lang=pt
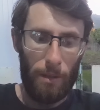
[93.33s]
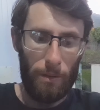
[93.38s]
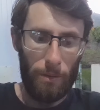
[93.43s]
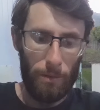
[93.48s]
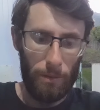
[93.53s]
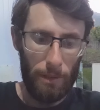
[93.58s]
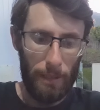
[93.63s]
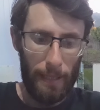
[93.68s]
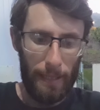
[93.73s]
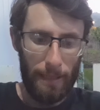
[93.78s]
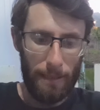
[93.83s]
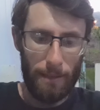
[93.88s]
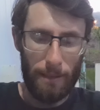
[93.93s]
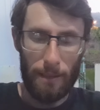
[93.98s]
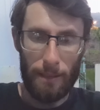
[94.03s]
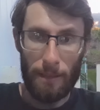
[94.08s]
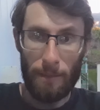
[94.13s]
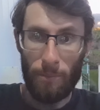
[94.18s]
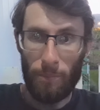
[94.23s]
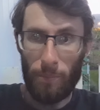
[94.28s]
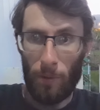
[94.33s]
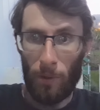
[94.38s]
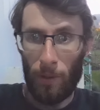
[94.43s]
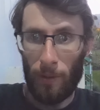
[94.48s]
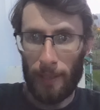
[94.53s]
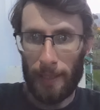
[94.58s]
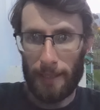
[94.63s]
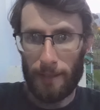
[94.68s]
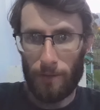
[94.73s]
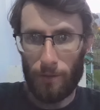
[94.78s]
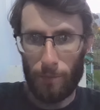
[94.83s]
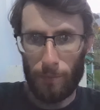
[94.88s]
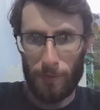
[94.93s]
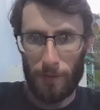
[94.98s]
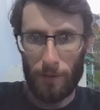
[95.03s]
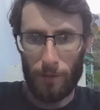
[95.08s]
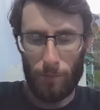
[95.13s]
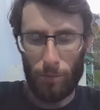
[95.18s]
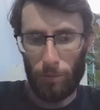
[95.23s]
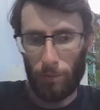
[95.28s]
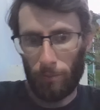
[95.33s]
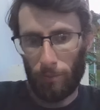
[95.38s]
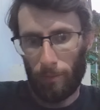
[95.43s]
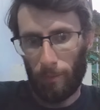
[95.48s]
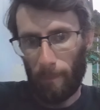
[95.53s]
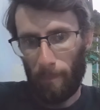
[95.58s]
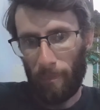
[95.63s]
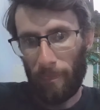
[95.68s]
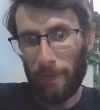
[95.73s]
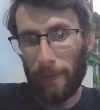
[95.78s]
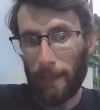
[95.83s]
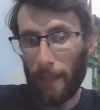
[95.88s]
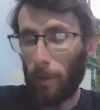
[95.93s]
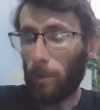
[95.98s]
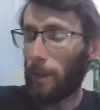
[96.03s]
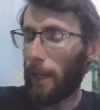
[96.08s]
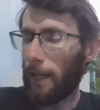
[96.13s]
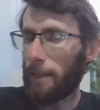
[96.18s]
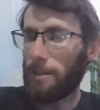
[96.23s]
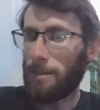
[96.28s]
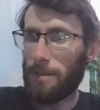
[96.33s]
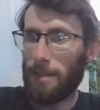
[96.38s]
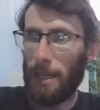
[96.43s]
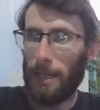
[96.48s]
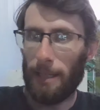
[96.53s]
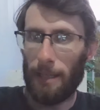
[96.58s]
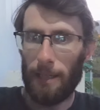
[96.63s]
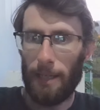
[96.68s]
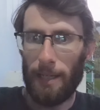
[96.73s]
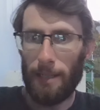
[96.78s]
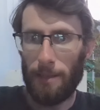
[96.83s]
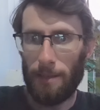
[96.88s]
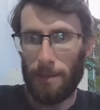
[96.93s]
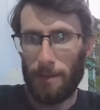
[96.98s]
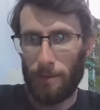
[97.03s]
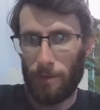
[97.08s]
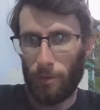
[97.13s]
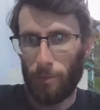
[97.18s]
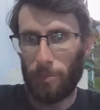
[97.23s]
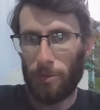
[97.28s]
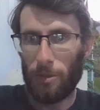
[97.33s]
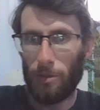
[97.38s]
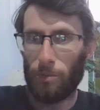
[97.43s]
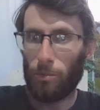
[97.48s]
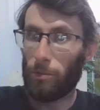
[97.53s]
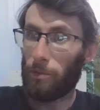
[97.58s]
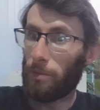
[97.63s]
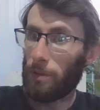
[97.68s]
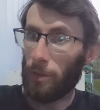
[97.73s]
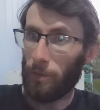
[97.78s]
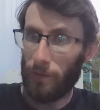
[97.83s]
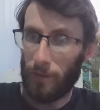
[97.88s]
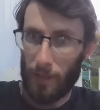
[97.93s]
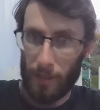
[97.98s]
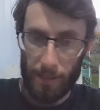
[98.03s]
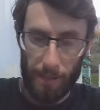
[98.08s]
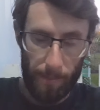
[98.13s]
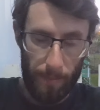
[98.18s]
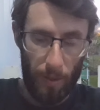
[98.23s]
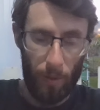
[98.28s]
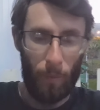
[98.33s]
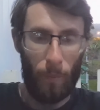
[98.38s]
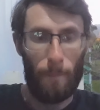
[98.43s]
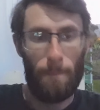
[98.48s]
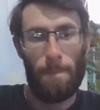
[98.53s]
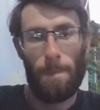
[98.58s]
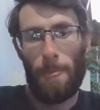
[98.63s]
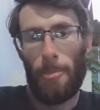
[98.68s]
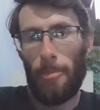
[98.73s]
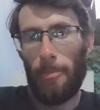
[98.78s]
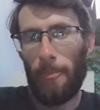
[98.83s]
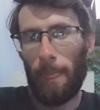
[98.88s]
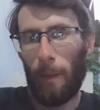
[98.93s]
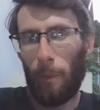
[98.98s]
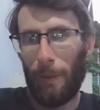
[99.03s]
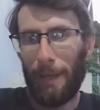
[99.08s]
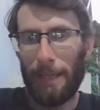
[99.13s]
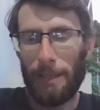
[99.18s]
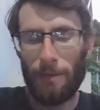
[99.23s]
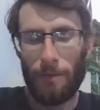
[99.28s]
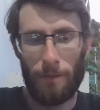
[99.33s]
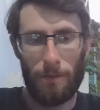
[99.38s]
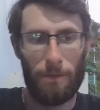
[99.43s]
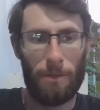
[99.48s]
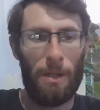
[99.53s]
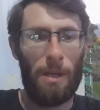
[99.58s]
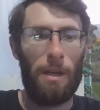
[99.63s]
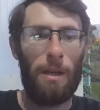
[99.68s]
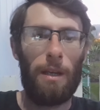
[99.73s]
o leite em pó, leite substituto. Não quer dizer que leite substituto não seja bom, não é isso.